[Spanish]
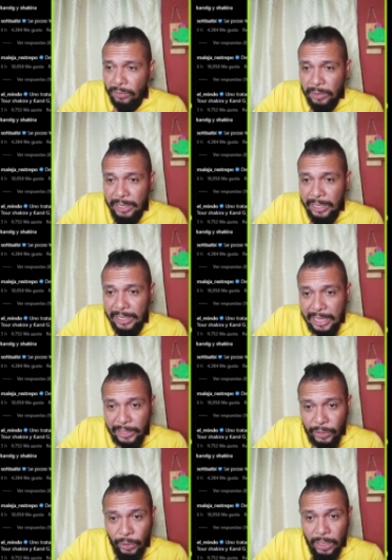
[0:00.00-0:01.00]
de,
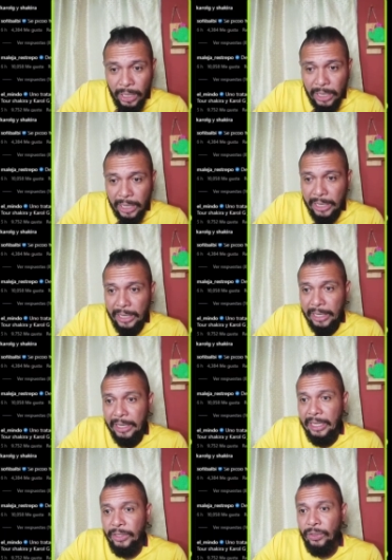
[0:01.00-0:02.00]
hecho, eh,
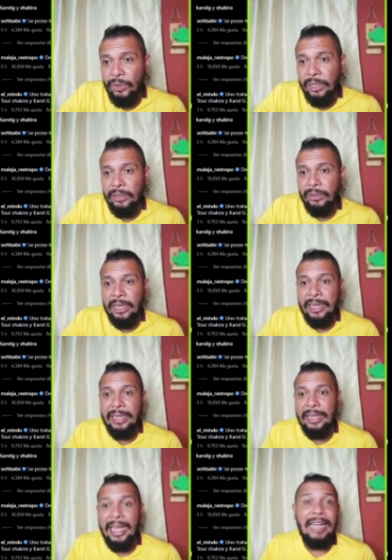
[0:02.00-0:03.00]
de hecho
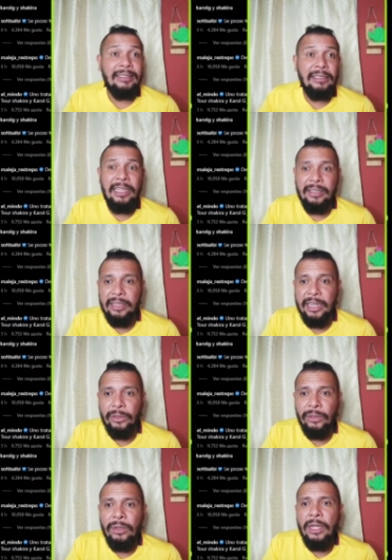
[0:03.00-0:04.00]
eh, es así, es
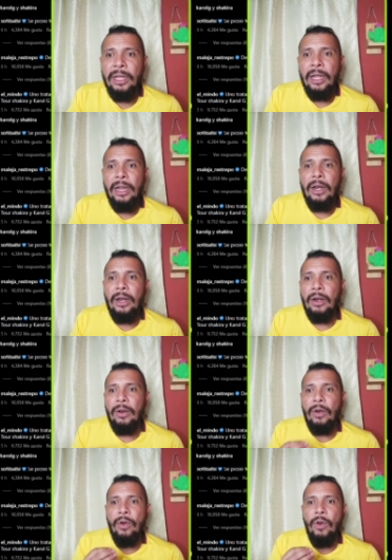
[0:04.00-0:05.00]
cierto.
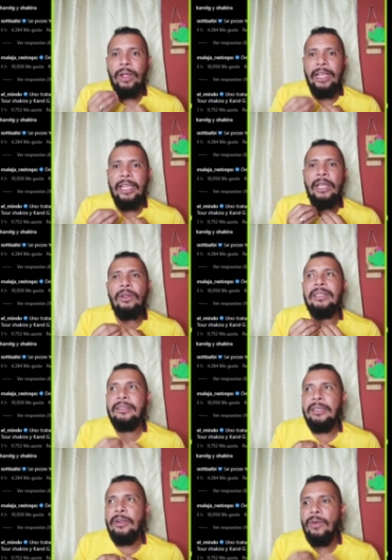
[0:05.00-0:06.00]
Lo que quiero
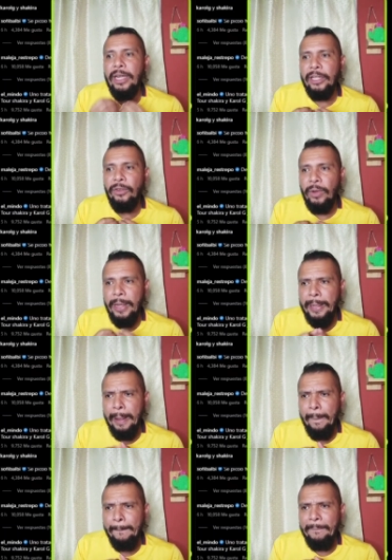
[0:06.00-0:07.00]
decir con esto es
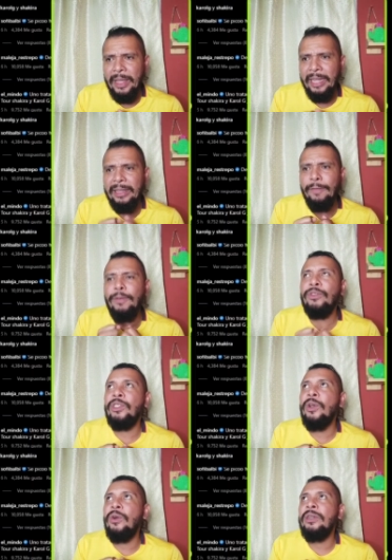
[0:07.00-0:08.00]
que esta
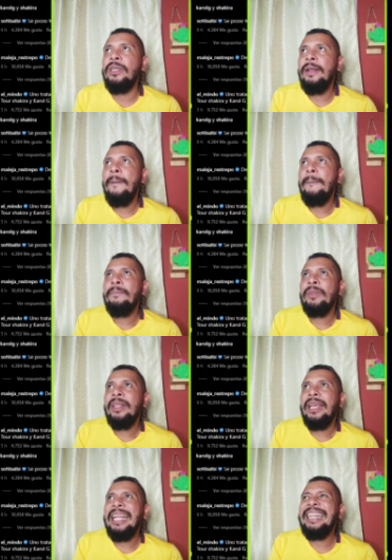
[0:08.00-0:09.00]
fusión
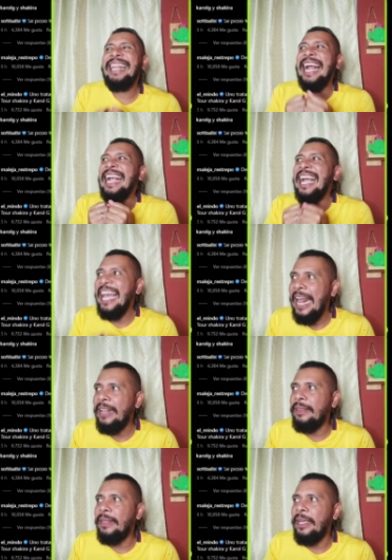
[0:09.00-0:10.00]
es tan
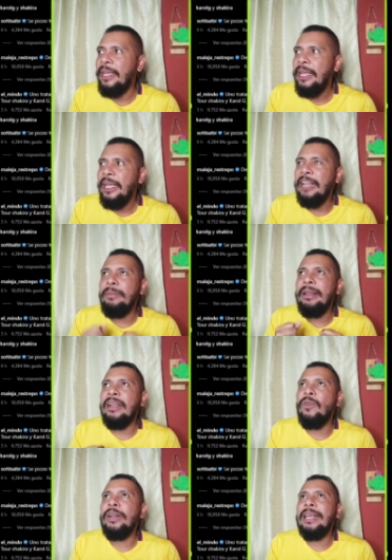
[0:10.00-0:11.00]
grande que me
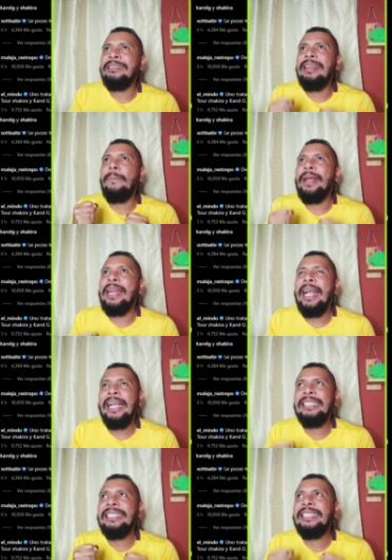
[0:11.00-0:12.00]
recuerda a esa pelea
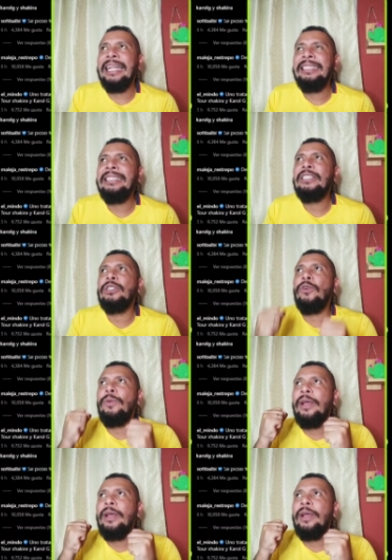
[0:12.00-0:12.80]
que tantos